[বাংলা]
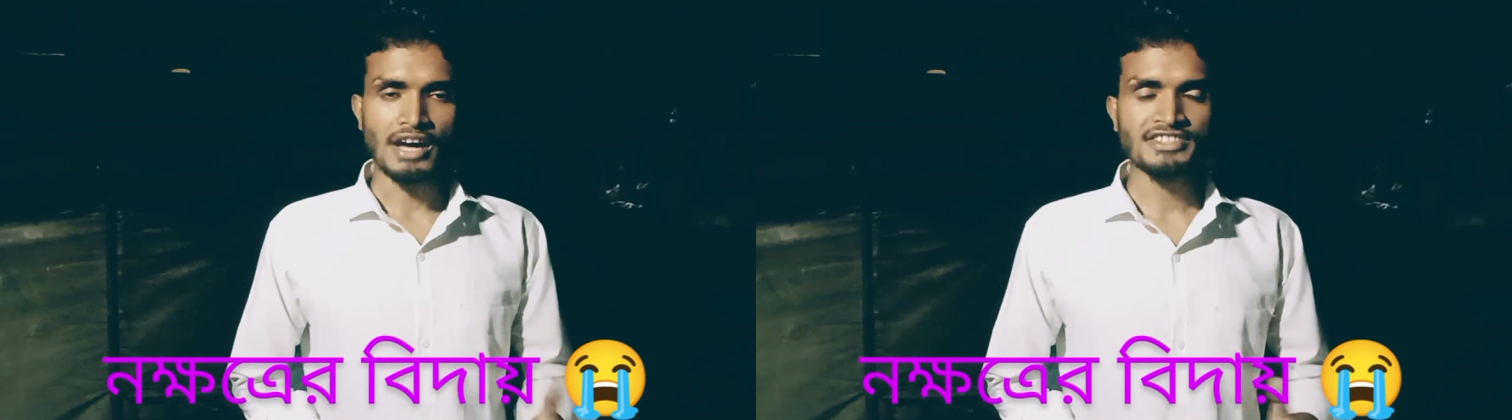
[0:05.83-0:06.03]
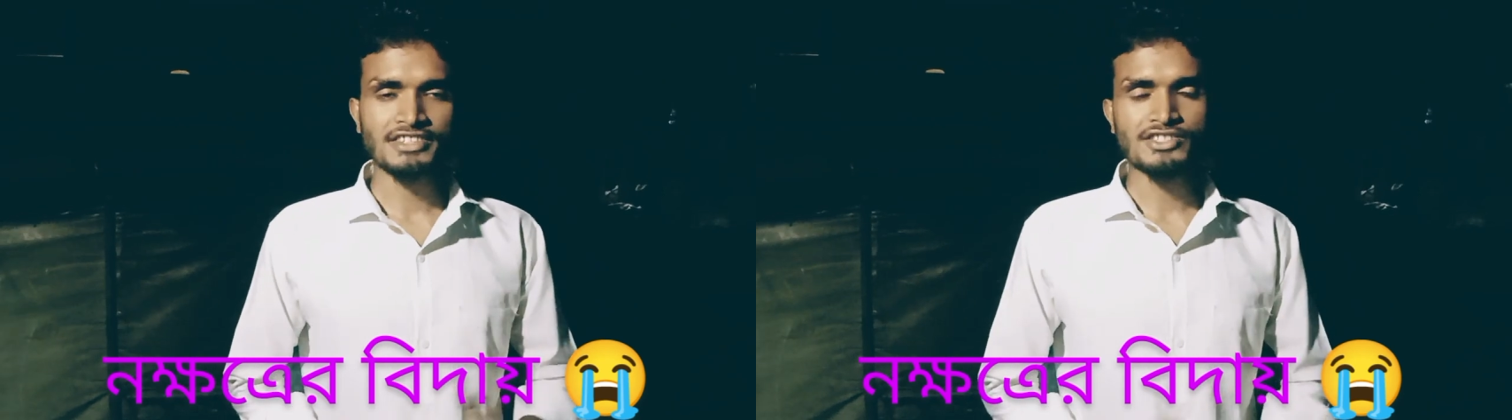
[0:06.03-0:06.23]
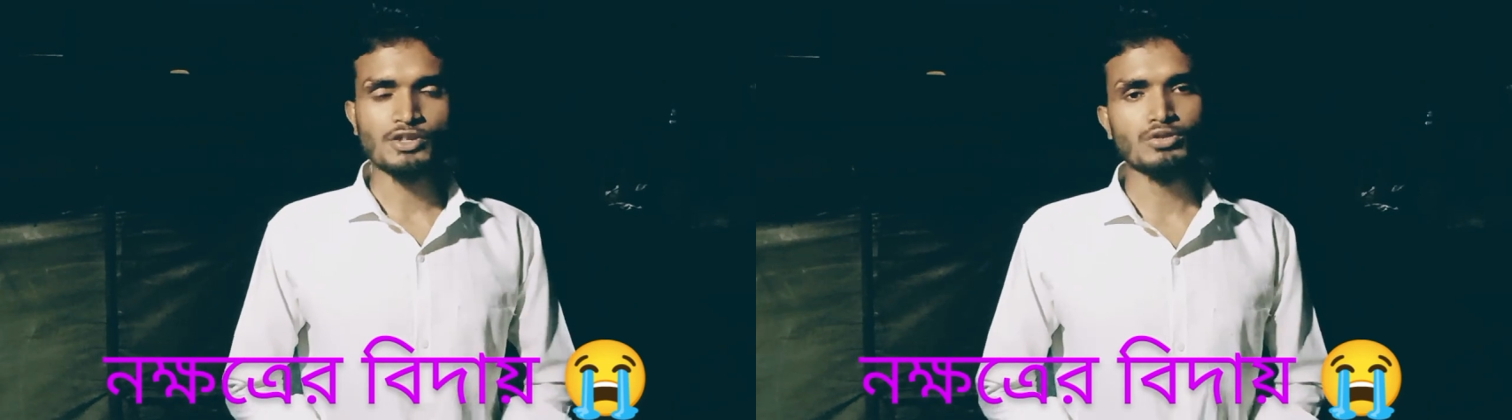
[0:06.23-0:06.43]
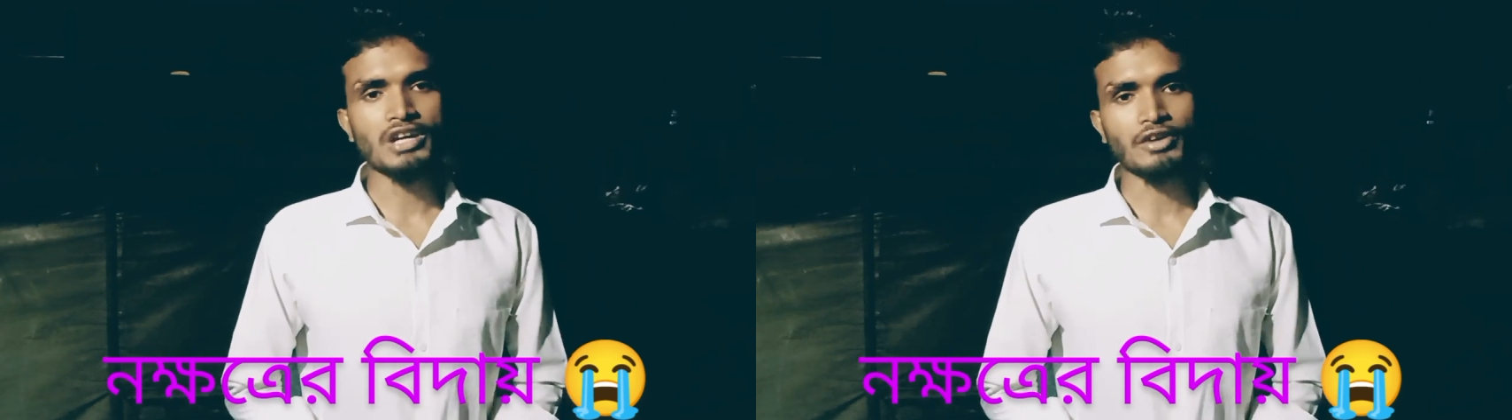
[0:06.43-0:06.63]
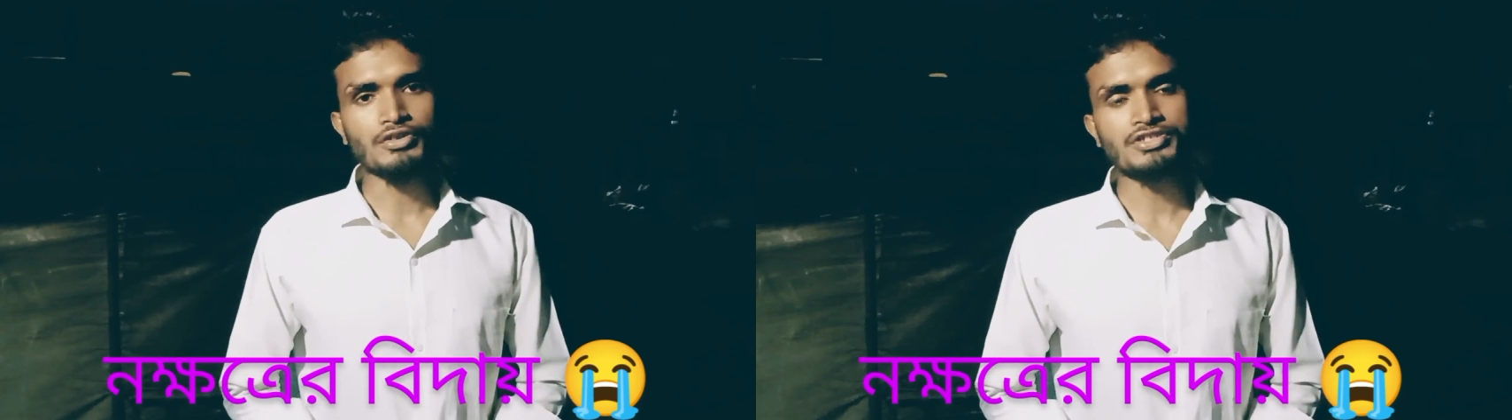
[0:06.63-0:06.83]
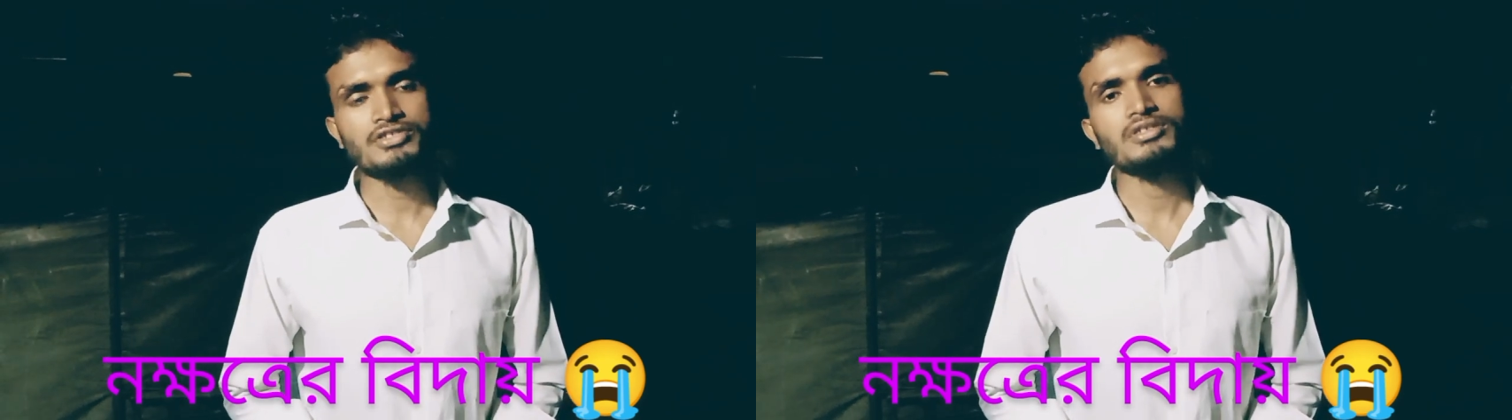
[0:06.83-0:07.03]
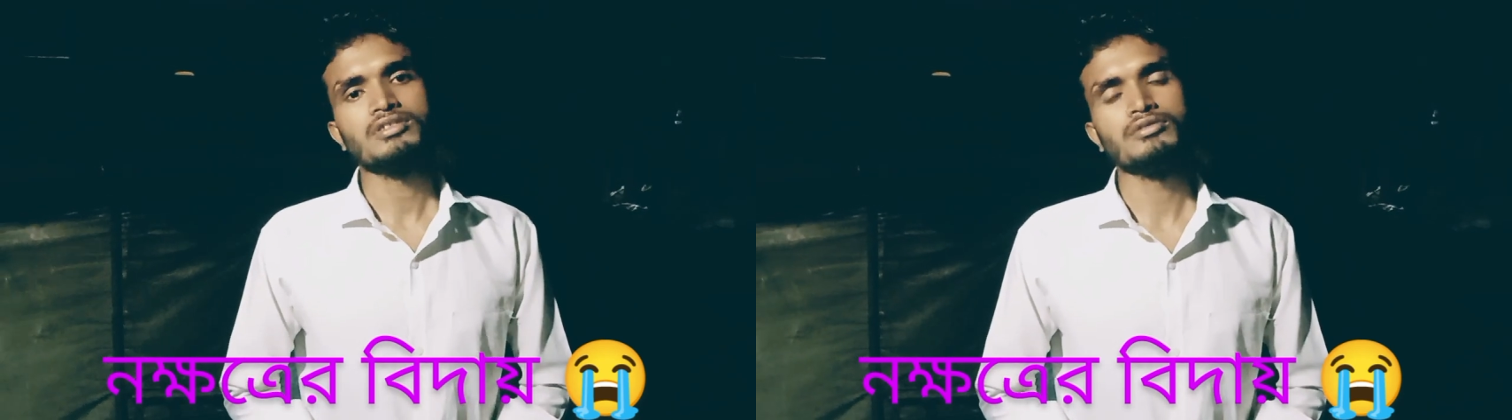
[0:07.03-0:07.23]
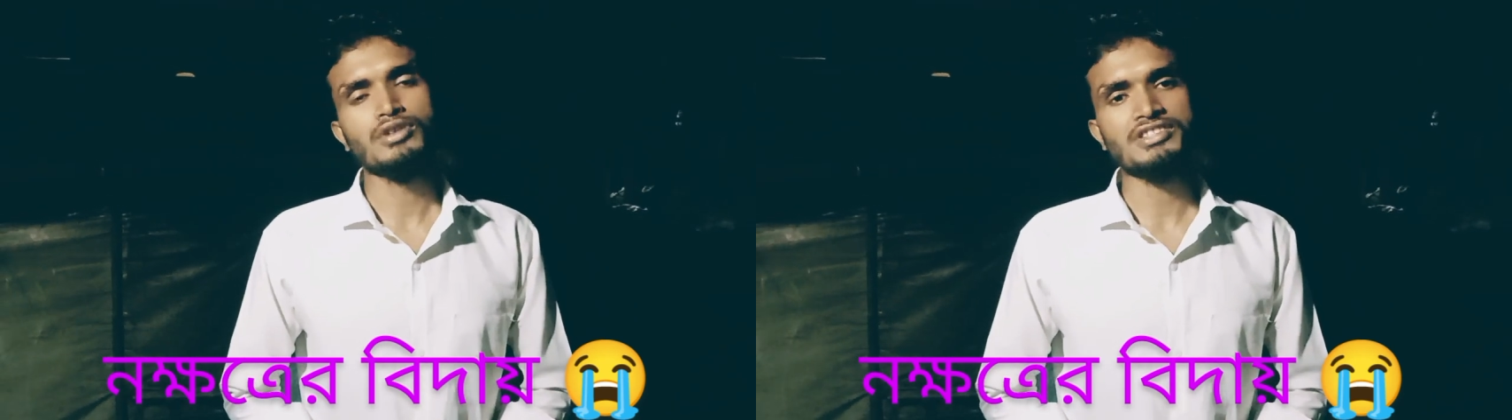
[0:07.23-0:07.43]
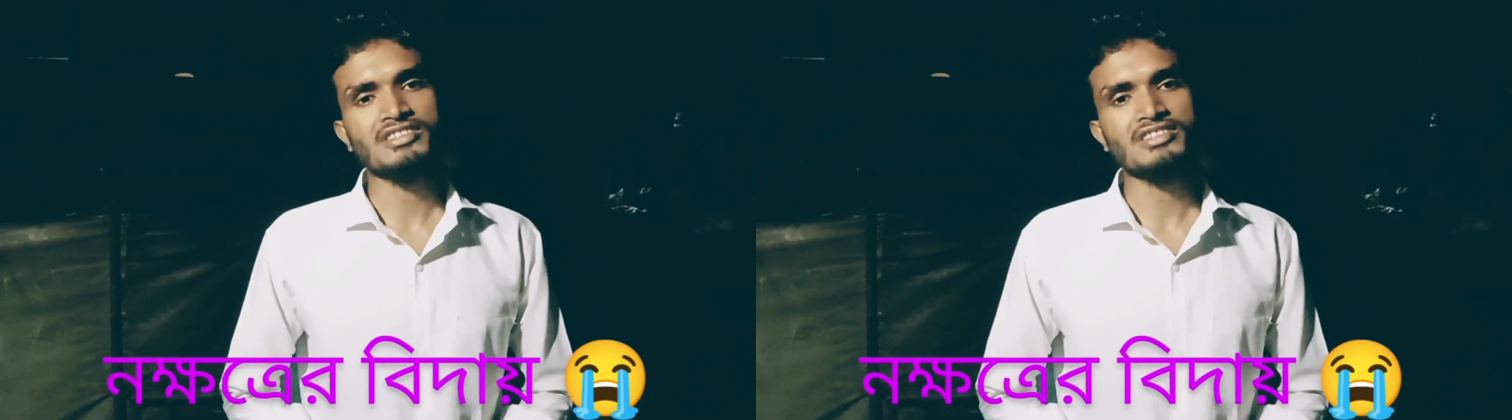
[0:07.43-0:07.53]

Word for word: আজকে চোদ্দোই আগস্ট দুই